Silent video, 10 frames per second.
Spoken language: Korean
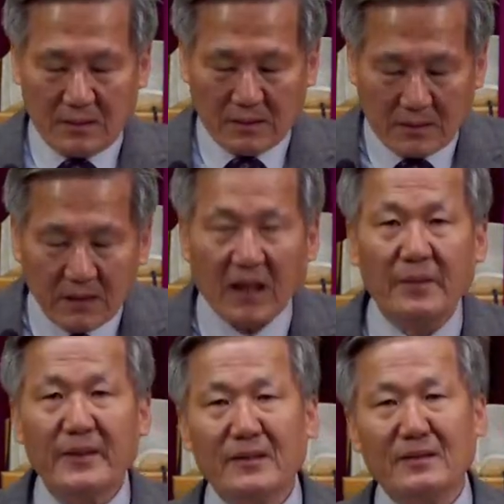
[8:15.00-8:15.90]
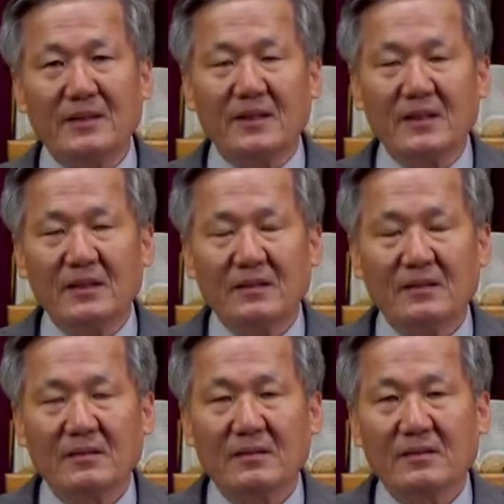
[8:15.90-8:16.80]
그 다음에 너희들이
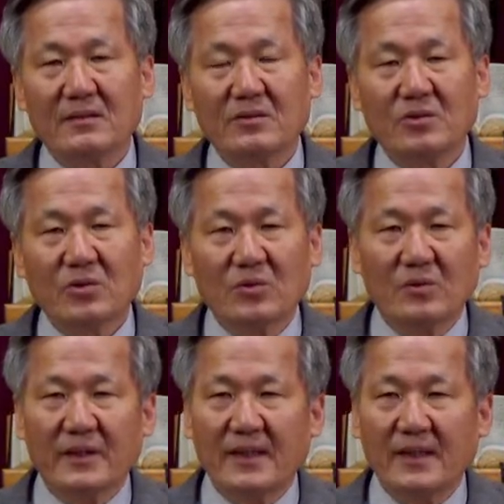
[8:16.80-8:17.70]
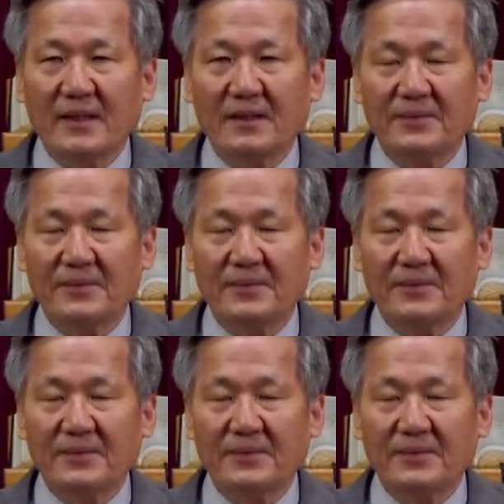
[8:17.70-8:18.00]
조롱을 해라.